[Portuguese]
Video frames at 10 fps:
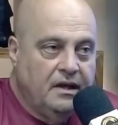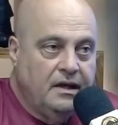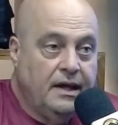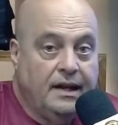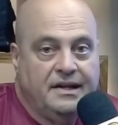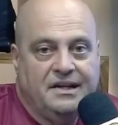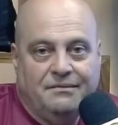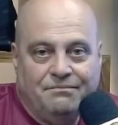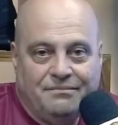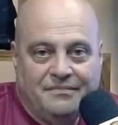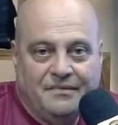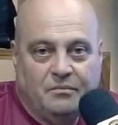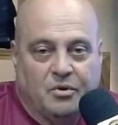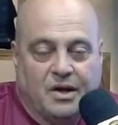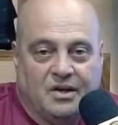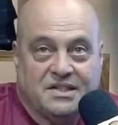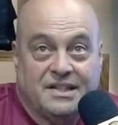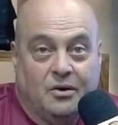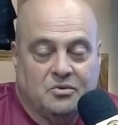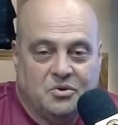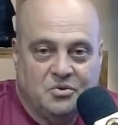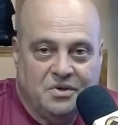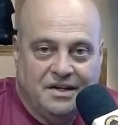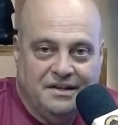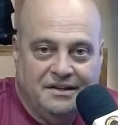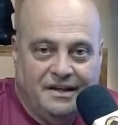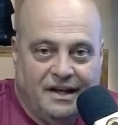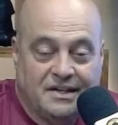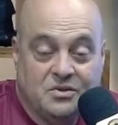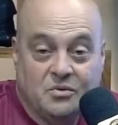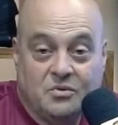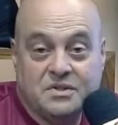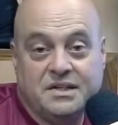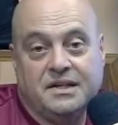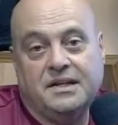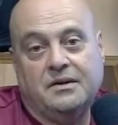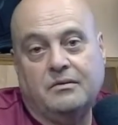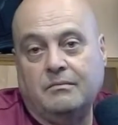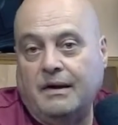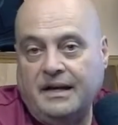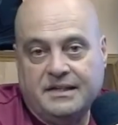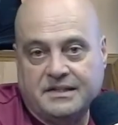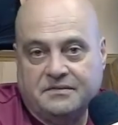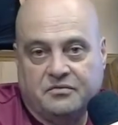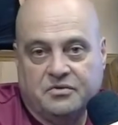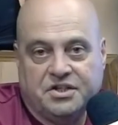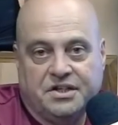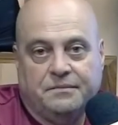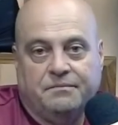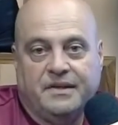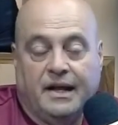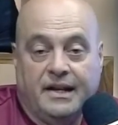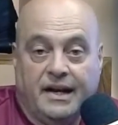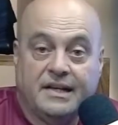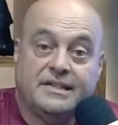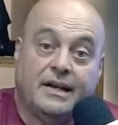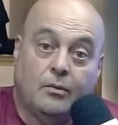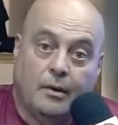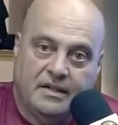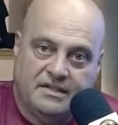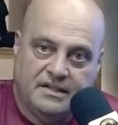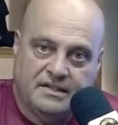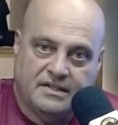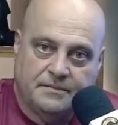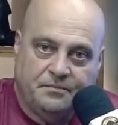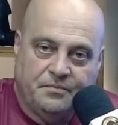E ali por causa da altura, elas não conseguiam mais fugir e ali elas eram abatidas.